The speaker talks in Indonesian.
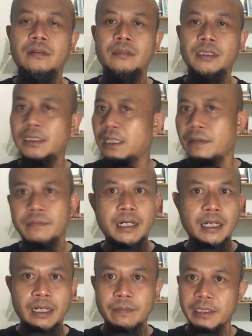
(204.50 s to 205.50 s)
tidak
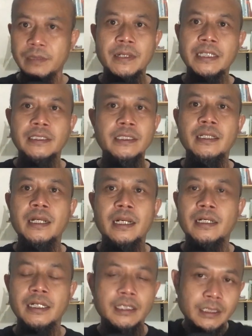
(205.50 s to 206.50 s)
mengalami
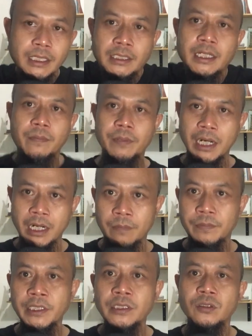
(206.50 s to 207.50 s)
kebanjiran dan kita tidak
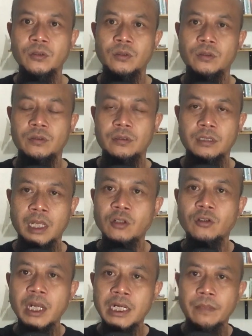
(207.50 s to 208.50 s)
berharap itu.
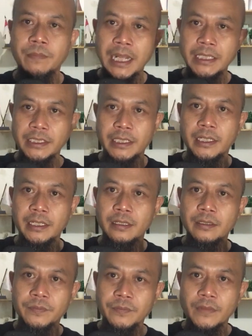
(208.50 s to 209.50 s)
Kalau toh ada
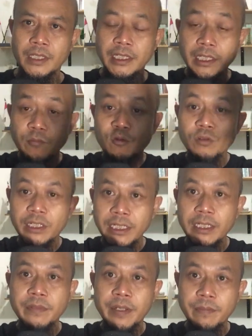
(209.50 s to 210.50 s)
banjir, ini
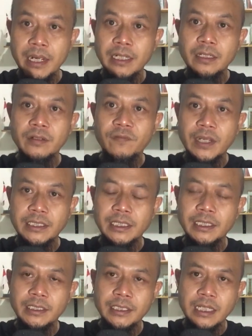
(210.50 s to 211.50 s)
mungkin memang
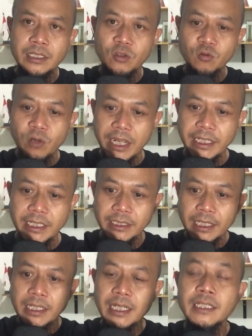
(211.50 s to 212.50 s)
fasilitas sungai
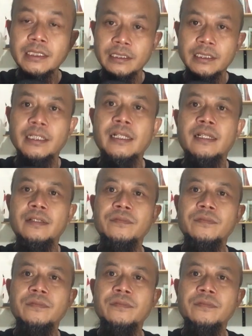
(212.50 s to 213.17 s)
kita yang kecil.